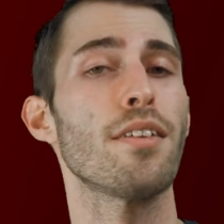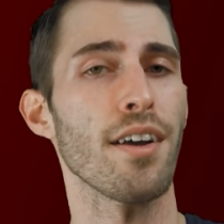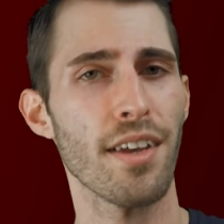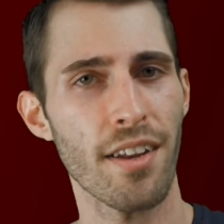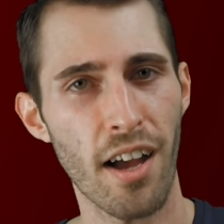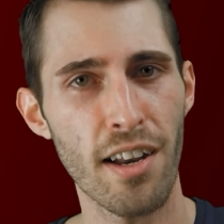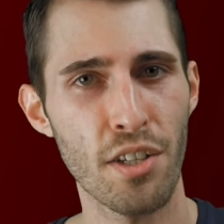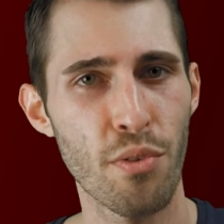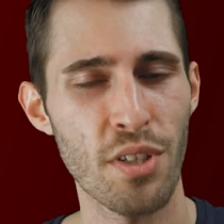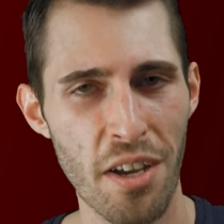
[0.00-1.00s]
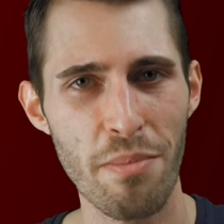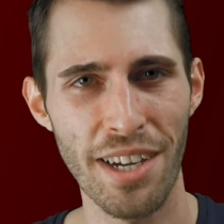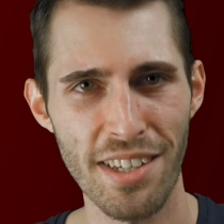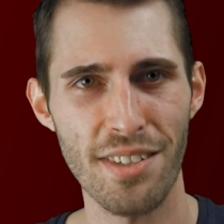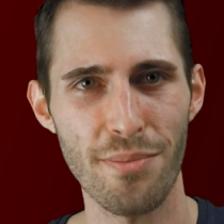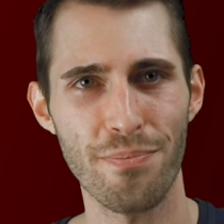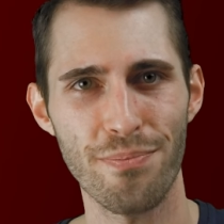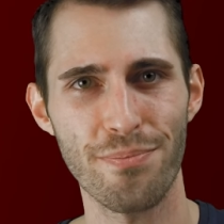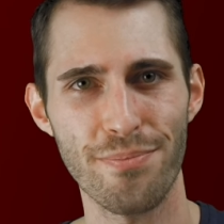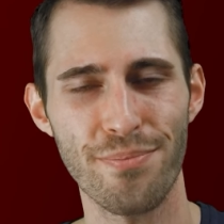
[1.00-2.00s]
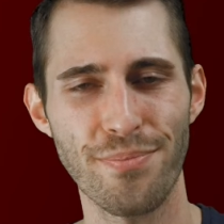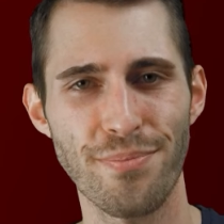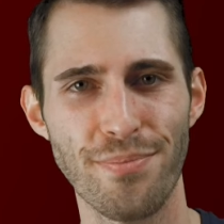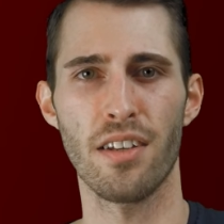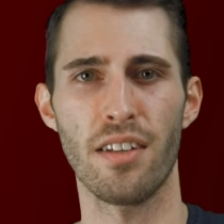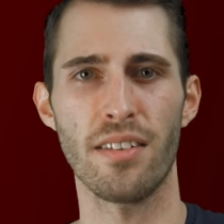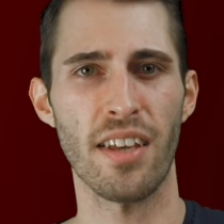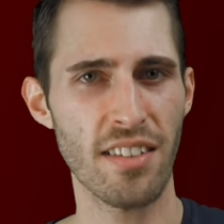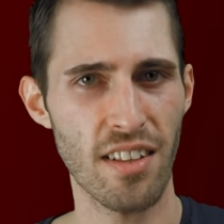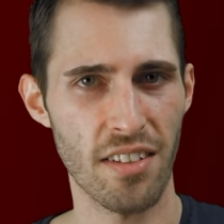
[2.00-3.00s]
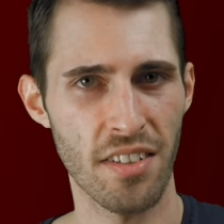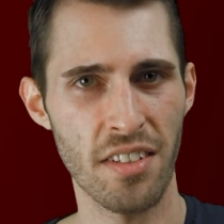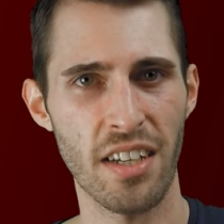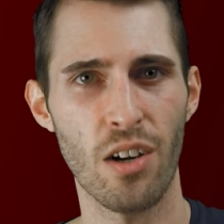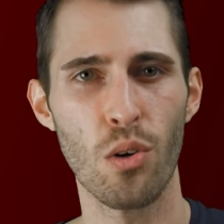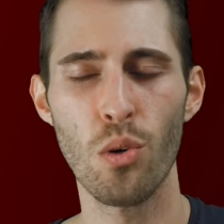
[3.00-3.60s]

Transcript: Danke an Alex für seinen Bericht. Teslas sind ja